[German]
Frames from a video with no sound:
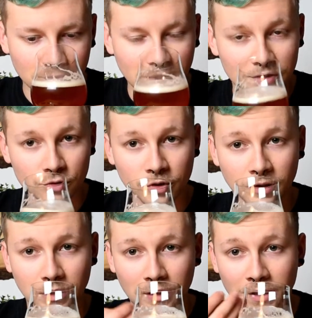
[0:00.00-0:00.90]
Also schon
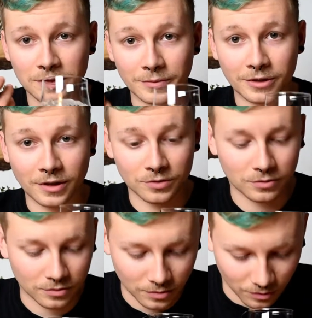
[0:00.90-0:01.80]
an der Nase,
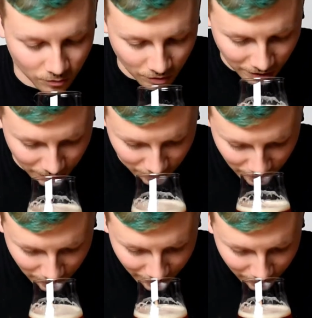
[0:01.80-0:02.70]
also, boah,
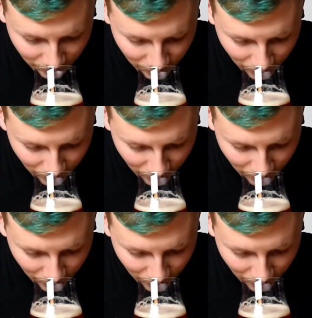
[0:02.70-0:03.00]
geil.